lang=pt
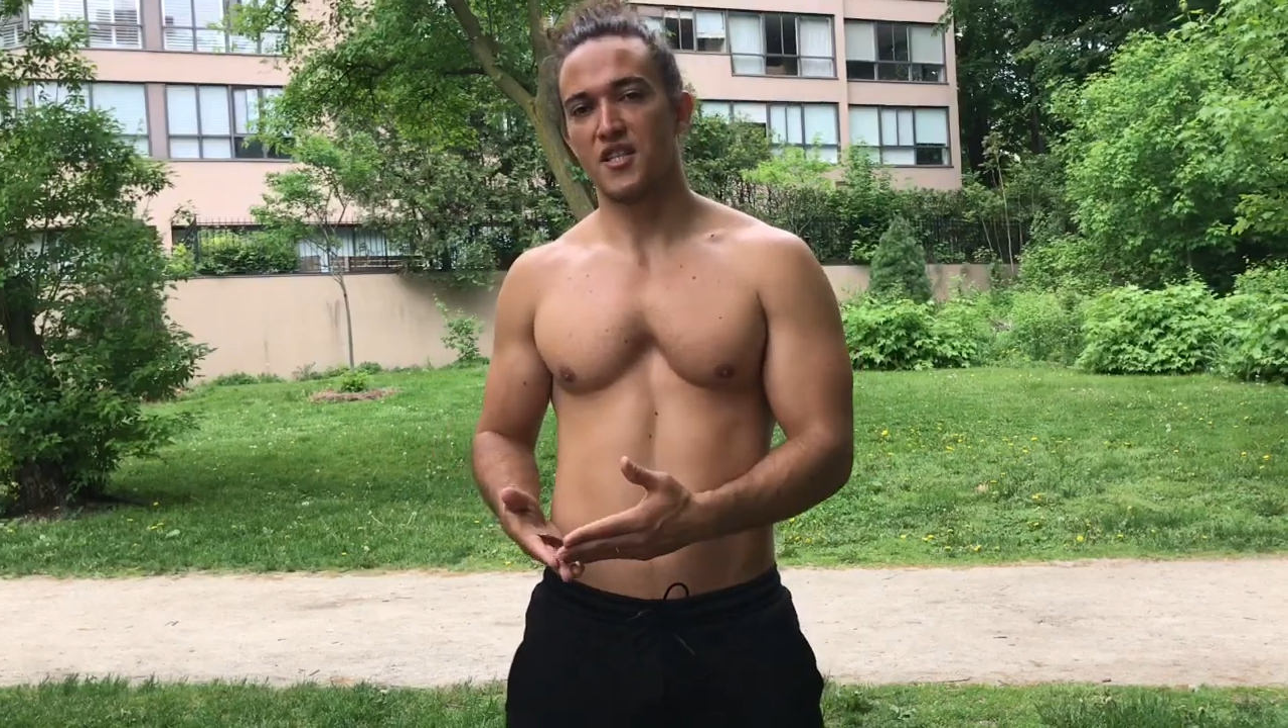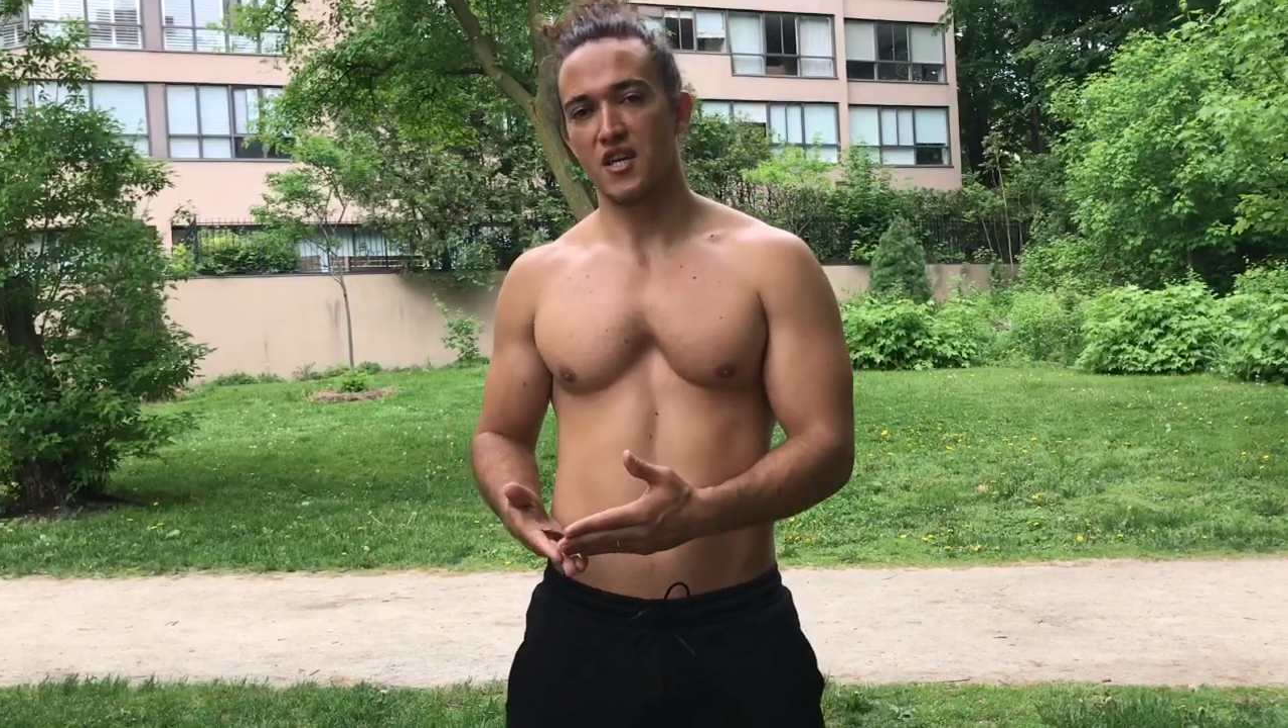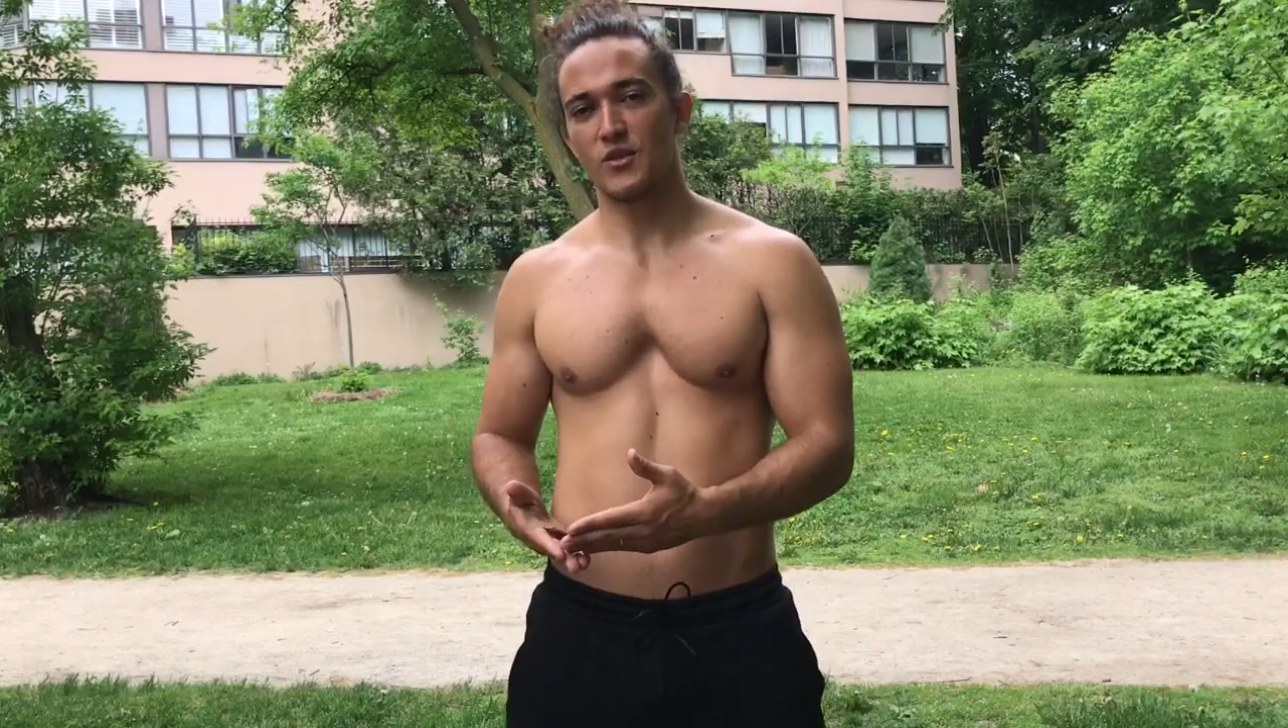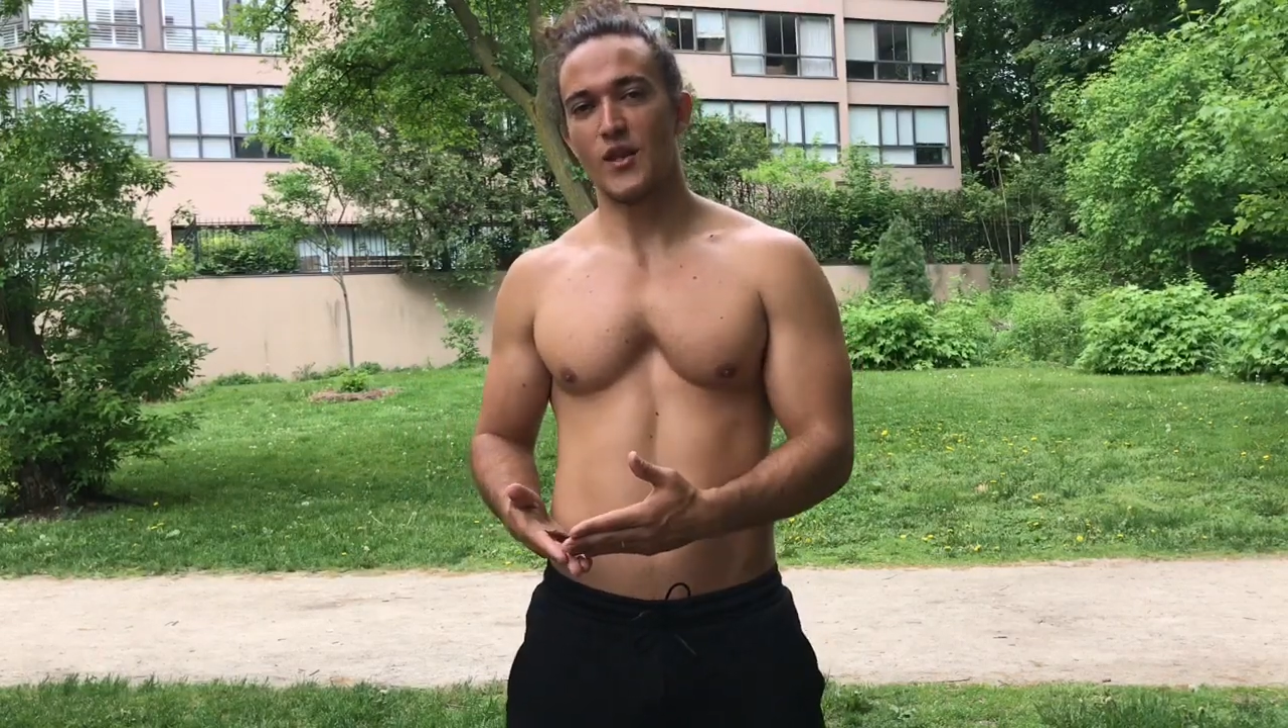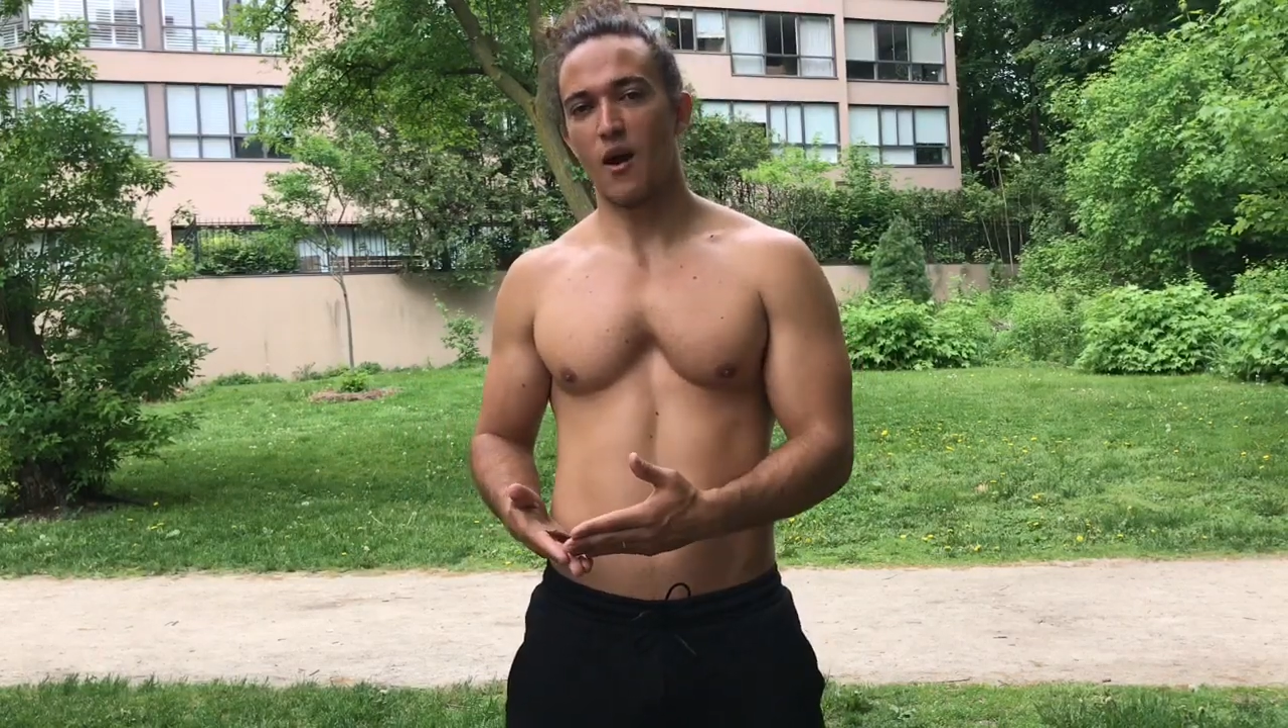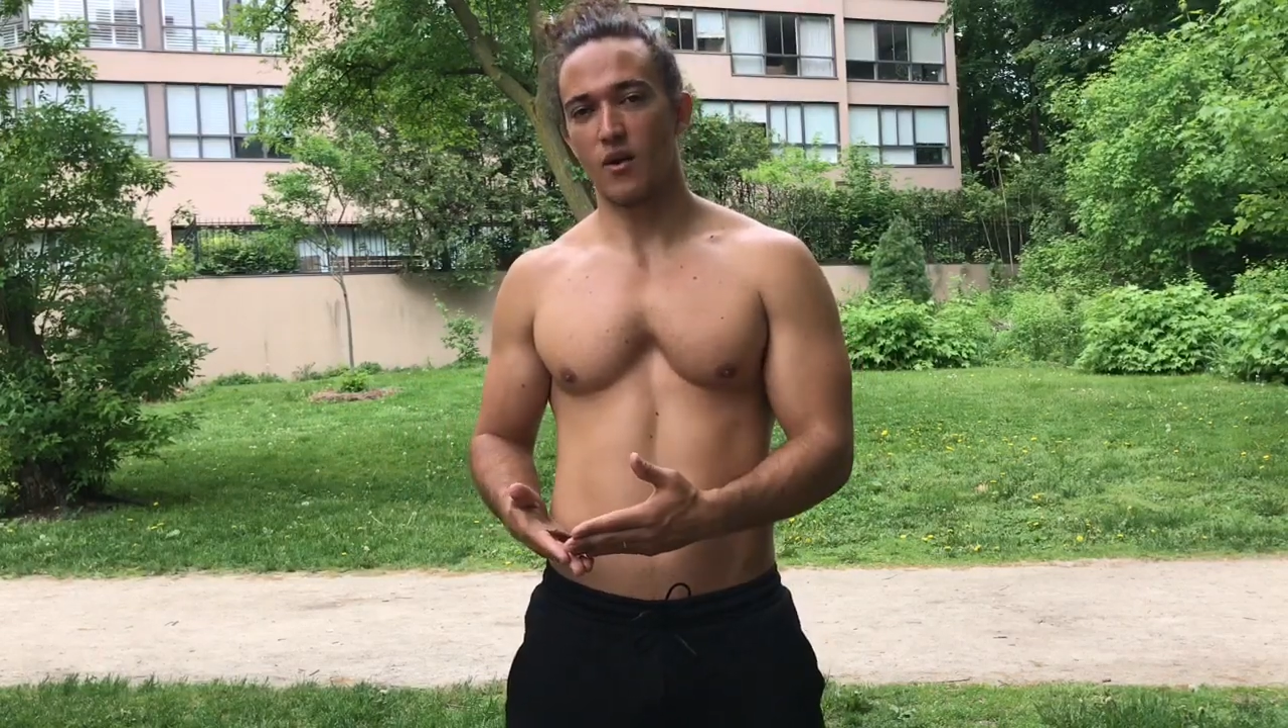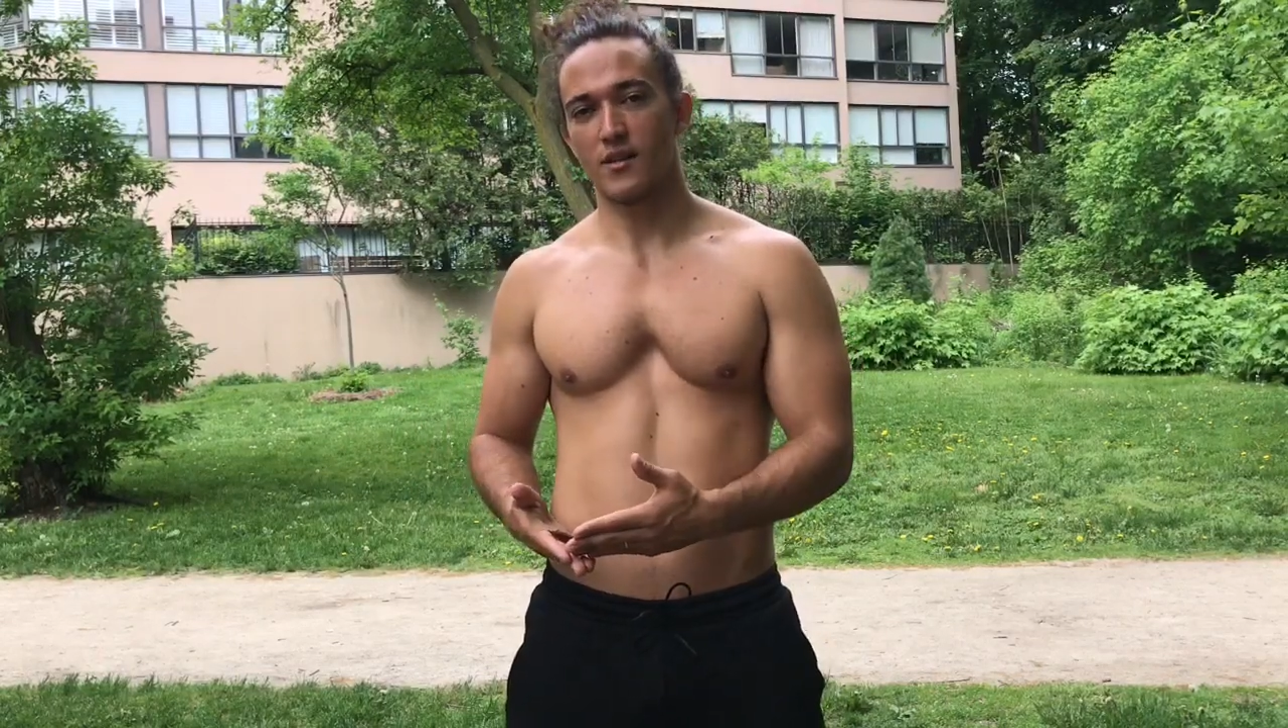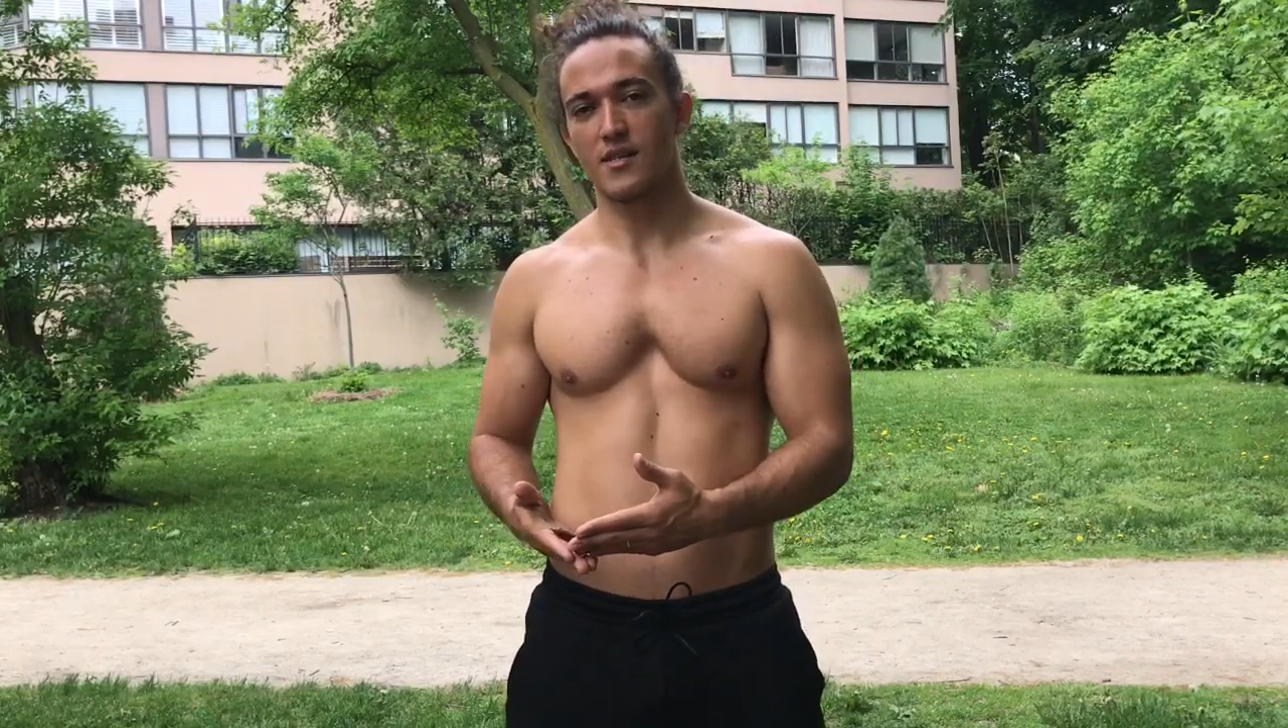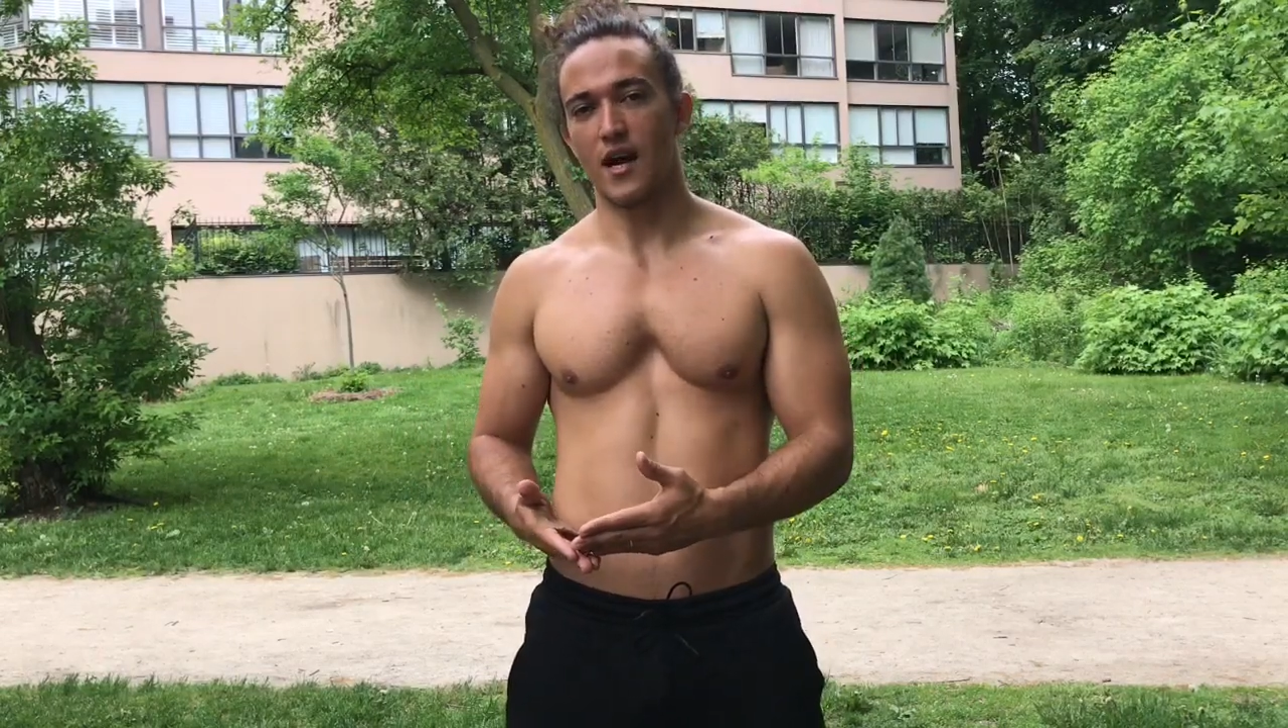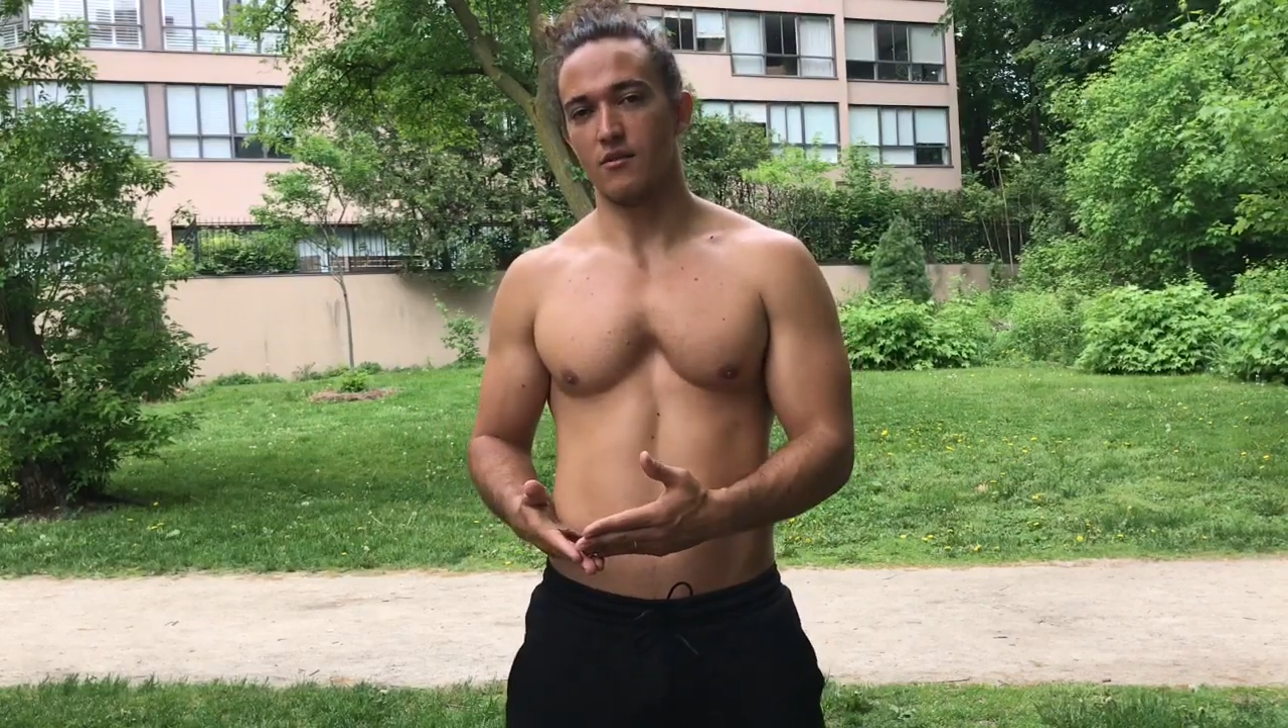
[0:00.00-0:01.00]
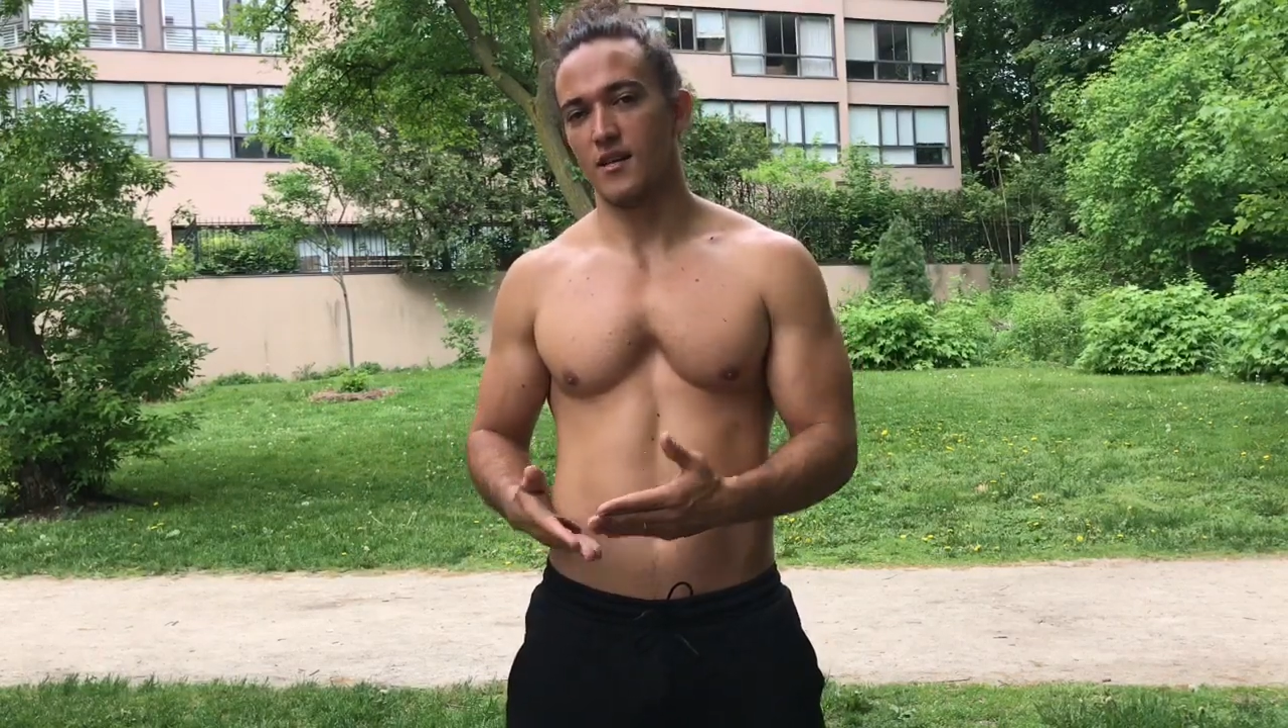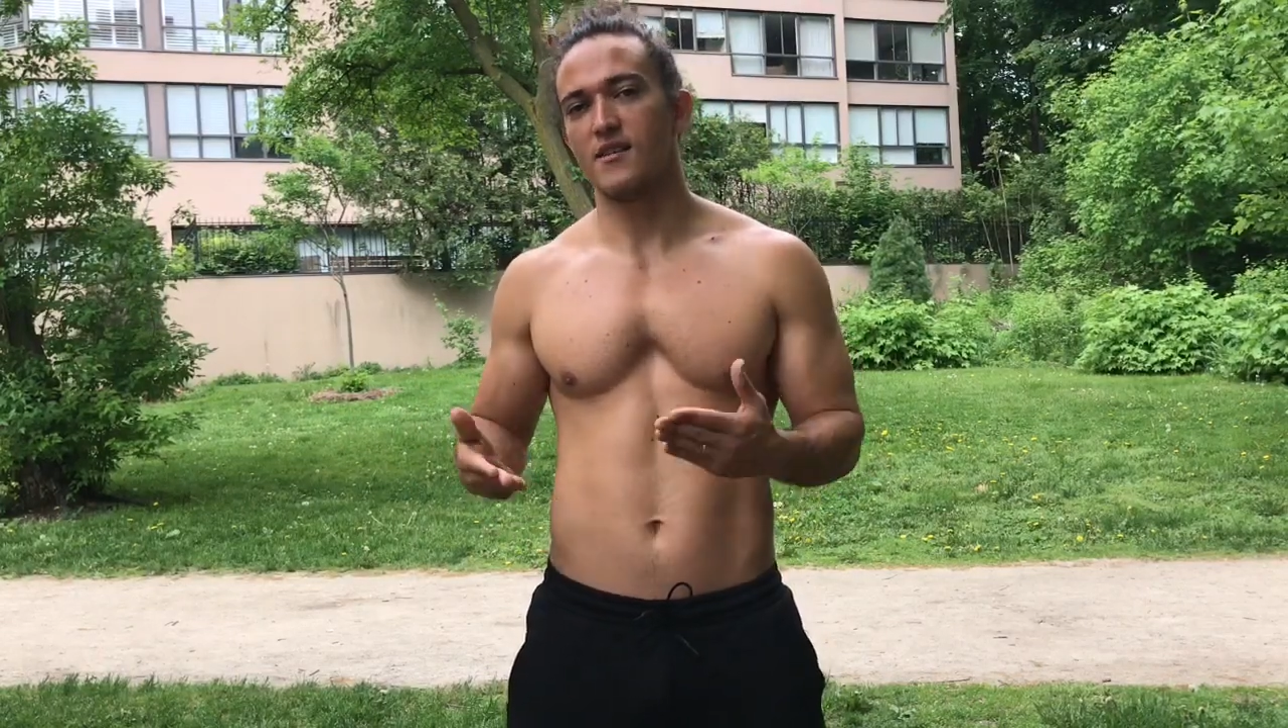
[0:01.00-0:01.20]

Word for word: te ajudar a alcançá-los.